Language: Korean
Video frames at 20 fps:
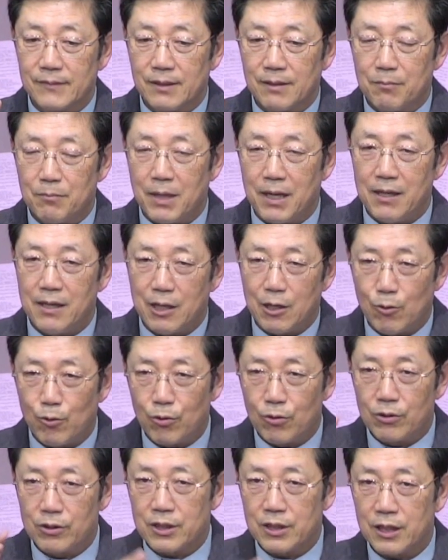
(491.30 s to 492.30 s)
말 나올
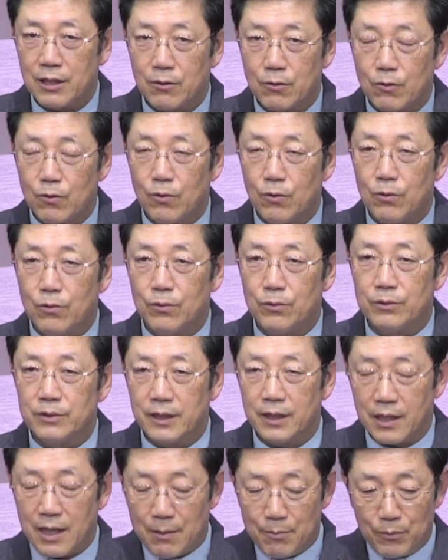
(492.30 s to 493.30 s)
걸 참고
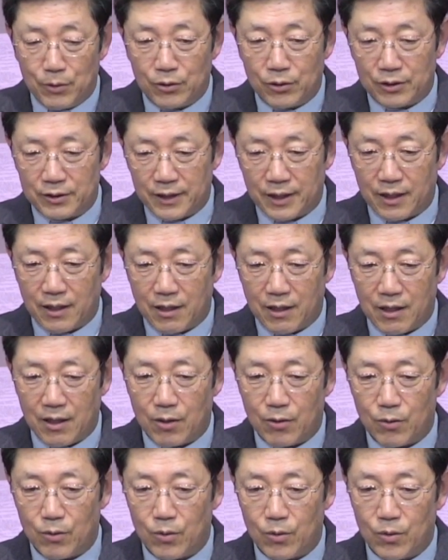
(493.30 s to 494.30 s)
한 번 더 생각하고
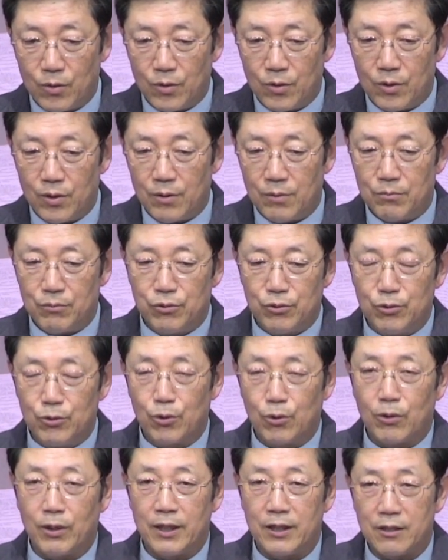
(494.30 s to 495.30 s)

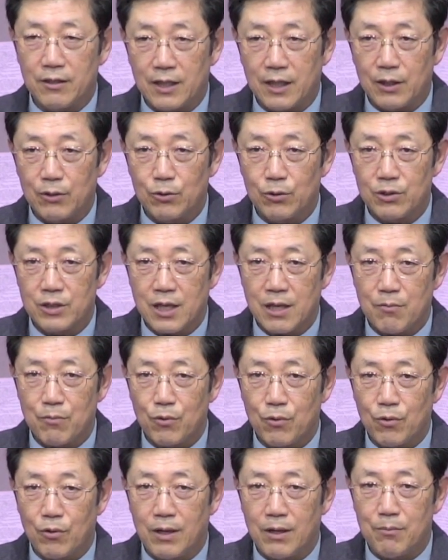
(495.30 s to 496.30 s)
분노가 일어나도
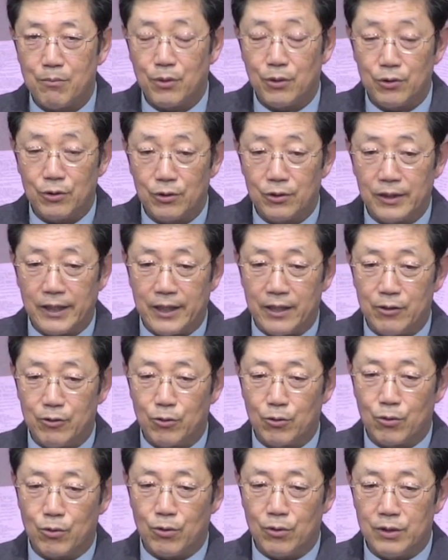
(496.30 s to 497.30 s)
참고 한 번 더
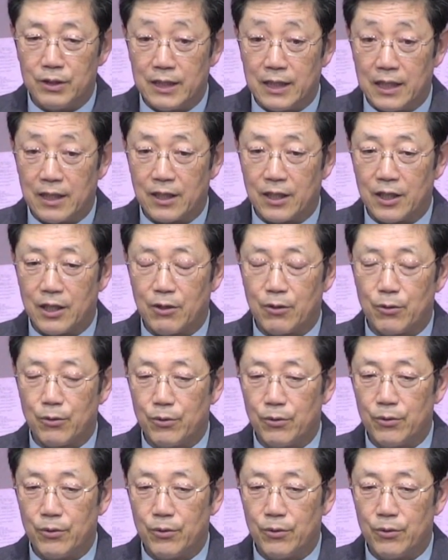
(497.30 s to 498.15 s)
내려놓고 이야기하고